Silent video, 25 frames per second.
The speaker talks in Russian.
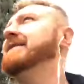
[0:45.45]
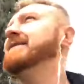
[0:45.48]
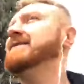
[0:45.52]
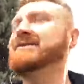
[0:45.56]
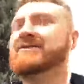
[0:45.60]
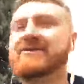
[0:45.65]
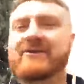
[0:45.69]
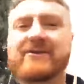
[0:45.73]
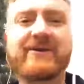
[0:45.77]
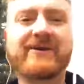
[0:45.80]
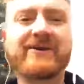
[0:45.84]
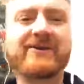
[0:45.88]

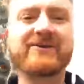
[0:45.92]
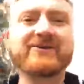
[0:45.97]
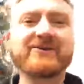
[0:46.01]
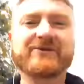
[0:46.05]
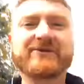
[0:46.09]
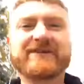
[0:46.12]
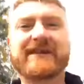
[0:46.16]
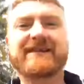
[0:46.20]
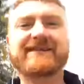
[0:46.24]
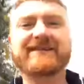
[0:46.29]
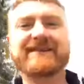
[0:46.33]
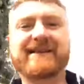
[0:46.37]
что хочу
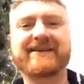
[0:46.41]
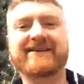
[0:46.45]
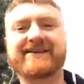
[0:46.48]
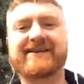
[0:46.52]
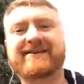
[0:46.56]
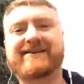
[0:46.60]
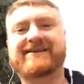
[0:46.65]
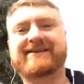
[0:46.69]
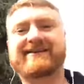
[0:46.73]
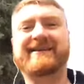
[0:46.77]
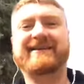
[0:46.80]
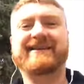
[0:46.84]
сказать.
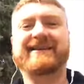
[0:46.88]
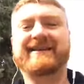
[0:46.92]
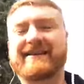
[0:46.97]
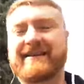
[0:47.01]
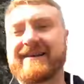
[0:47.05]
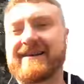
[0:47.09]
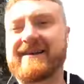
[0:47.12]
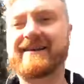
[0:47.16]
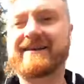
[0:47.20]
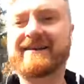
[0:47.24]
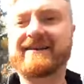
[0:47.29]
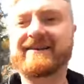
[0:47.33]

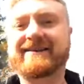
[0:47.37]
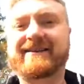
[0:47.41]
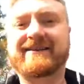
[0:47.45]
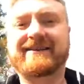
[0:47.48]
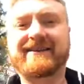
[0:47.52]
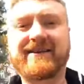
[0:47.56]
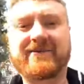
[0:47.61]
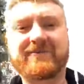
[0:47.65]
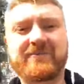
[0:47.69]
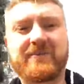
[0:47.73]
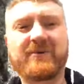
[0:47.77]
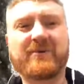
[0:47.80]

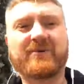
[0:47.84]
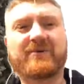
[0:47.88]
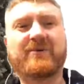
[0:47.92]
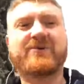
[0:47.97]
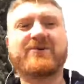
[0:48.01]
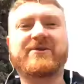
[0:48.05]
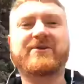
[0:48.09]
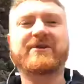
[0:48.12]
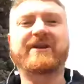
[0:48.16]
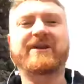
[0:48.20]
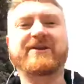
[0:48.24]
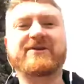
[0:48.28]
Я в первую
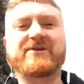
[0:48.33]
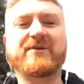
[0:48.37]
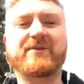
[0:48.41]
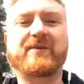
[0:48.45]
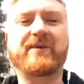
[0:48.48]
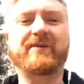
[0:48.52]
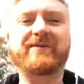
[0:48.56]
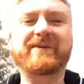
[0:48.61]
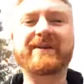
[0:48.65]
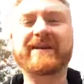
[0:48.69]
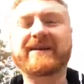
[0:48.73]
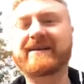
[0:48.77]
очередь хочу
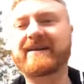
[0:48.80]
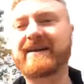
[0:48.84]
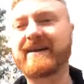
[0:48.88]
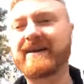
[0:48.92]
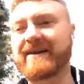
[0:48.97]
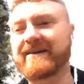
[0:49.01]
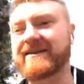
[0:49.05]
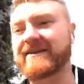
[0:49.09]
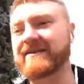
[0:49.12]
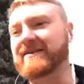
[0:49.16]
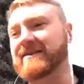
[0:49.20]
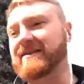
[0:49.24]

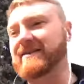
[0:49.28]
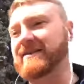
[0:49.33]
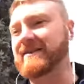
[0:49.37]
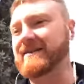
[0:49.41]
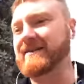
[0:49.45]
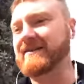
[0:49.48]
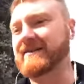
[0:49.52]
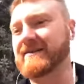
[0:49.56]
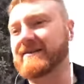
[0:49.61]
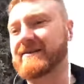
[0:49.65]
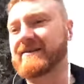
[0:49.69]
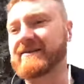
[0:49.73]
поблагодарить
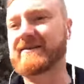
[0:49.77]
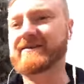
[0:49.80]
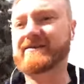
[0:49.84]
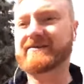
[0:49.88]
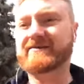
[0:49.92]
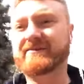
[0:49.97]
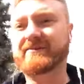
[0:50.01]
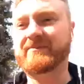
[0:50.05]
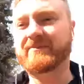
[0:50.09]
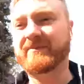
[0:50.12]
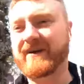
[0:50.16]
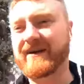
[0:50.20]
а,
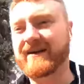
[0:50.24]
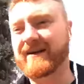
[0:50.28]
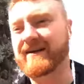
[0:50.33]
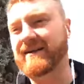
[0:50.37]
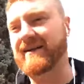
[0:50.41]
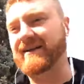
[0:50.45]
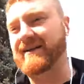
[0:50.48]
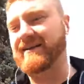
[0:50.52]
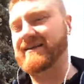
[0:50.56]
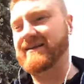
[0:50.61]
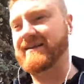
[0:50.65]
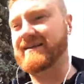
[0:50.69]

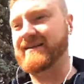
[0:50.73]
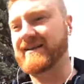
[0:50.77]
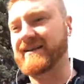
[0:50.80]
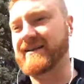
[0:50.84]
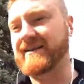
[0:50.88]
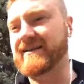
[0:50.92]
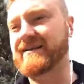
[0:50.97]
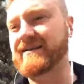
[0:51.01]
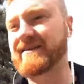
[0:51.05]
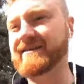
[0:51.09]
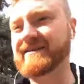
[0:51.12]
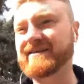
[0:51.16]
моих
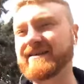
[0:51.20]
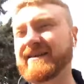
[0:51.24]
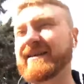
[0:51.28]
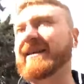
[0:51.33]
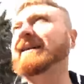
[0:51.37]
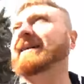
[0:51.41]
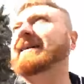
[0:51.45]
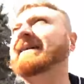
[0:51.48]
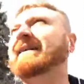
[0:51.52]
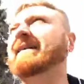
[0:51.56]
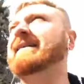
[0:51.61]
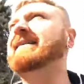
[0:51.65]
родителей.
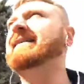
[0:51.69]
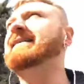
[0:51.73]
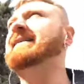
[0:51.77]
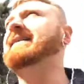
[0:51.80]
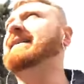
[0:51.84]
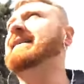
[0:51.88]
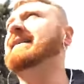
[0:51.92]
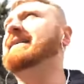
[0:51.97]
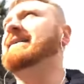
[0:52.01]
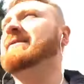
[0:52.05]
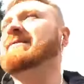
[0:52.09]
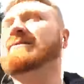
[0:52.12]

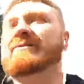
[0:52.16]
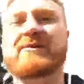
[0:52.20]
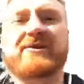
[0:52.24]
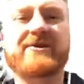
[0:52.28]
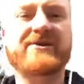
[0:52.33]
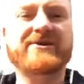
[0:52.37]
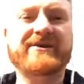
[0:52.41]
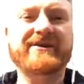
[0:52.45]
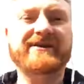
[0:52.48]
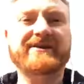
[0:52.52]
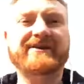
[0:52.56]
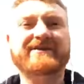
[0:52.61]
Они
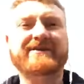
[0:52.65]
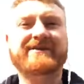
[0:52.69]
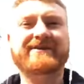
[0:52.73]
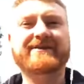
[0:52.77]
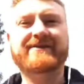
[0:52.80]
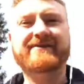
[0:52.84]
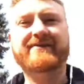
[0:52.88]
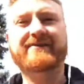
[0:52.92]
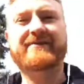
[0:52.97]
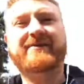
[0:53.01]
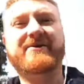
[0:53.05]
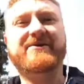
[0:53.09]
больше,
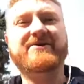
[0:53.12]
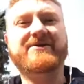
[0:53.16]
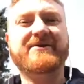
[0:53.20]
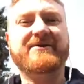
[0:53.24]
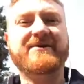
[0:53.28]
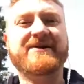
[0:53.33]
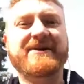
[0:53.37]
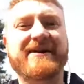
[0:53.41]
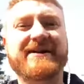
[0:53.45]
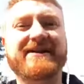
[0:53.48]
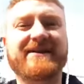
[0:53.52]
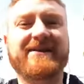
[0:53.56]
больше
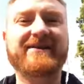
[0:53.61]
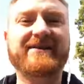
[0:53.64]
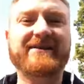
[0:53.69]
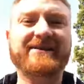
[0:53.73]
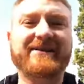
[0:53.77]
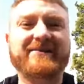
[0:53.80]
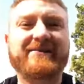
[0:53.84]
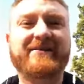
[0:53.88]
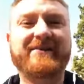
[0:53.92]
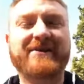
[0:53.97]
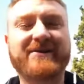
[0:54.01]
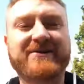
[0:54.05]
всех,
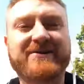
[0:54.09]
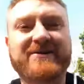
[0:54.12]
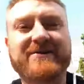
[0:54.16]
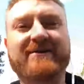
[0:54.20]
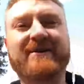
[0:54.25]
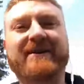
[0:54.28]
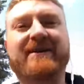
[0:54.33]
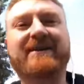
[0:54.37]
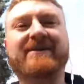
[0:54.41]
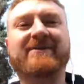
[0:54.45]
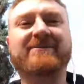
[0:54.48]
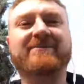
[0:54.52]
наверное,
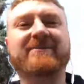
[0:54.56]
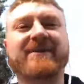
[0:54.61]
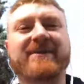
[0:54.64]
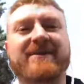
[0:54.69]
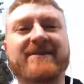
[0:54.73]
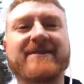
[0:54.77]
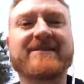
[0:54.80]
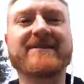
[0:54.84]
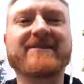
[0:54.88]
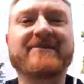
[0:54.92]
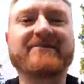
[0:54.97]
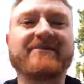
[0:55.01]
переживали,
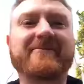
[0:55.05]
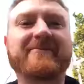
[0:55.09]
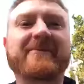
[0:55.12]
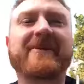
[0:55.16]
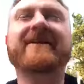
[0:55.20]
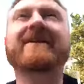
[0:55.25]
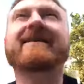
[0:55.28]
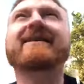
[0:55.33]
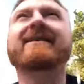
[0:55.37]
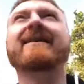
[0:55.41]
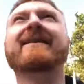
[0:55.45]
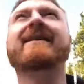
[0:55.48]
были
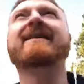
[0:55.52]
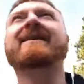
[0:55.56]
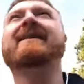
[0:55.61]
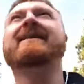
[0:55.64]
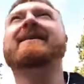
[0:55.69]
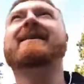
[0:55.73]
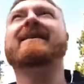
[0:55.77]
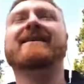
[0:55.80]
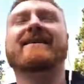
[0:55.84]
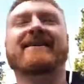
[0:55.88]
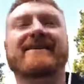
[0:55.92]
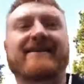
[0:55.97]
самыми
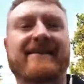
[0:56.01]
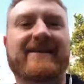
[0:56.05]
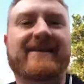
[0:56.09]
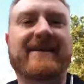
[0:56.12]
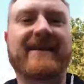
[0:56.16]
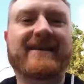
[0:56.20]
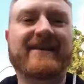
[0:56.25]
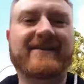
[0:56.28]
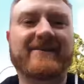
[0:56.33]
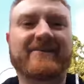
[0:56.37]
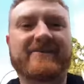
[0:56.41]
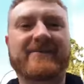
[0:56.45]

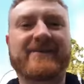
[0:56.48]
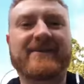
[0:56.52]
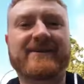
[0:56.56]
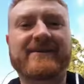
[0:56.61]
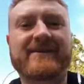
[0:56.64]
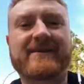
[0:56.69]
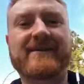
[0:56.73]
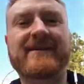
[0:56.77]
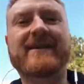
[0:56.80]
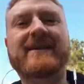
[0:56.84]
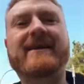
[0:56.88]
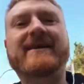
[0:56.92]

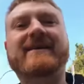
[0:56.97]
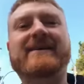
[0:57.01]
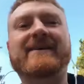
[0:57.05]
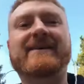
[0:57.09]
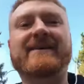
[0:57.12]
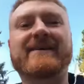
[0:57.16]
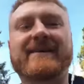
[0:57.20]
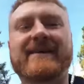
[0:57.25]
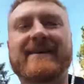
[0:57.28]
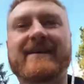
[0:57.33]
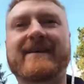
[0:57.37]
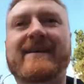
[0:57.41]
ярыми
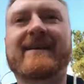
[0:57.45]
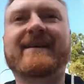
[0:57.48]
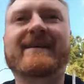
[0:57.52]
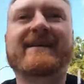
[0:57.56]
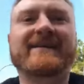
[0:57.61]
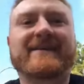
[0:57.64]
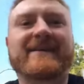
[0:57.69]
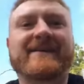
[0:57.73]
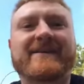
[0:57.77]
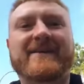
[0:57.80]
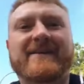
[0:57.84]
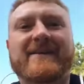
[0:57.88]

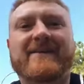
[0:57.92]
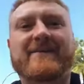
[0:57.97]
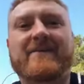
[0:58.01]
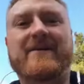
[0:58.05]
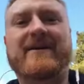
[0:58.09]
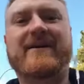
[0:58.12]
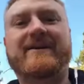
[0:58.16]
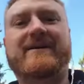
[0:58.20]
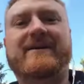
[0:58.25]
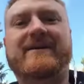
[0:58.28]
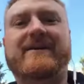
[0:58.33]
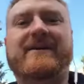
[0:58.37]

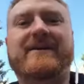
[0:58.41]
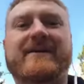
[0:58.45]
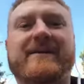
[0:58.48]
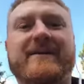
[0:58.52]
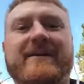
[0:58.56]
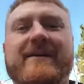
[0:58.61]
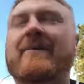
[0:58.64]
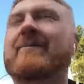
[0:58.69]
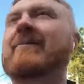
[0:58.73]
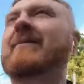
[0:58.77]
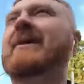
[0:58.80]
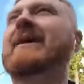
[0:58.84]
а,